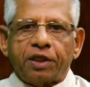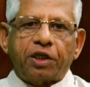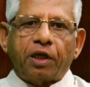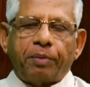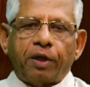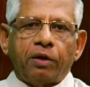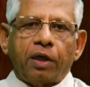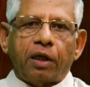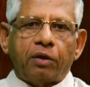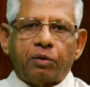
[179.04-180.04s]
ఈస్టర్
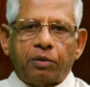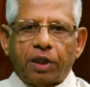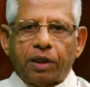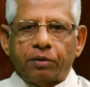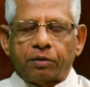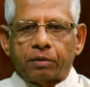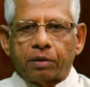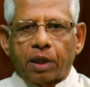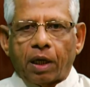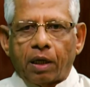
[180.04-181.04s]
పండుగ నాడు కూడాను
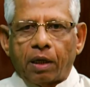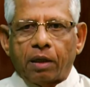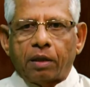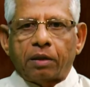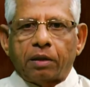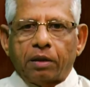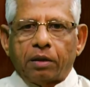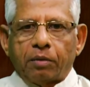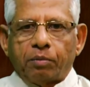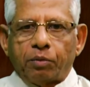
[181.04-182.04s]
ఆ
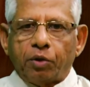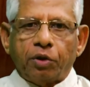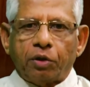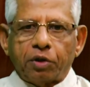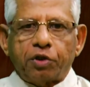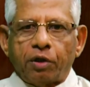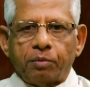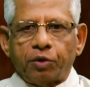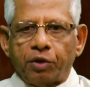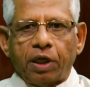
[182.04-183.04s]
మూడు
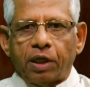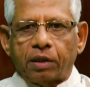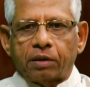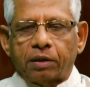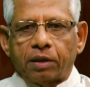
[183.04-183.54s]
రోజులు ముందుగా